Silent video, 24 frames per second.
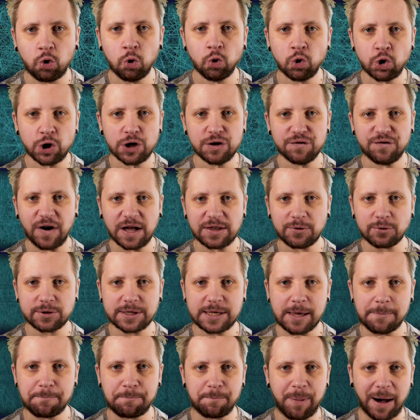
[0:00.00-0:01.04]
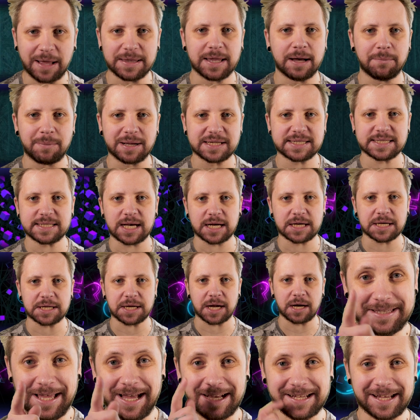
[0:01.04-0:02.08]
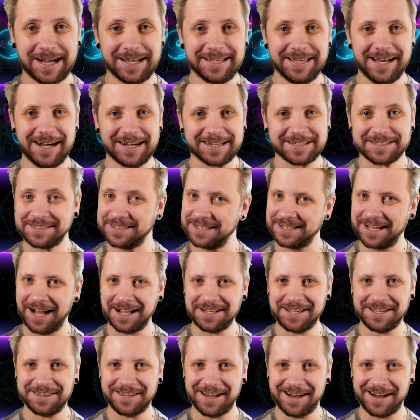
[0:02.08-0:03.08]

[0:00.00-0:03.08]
Kurwa, no jebana masakra. Taka jak czekanie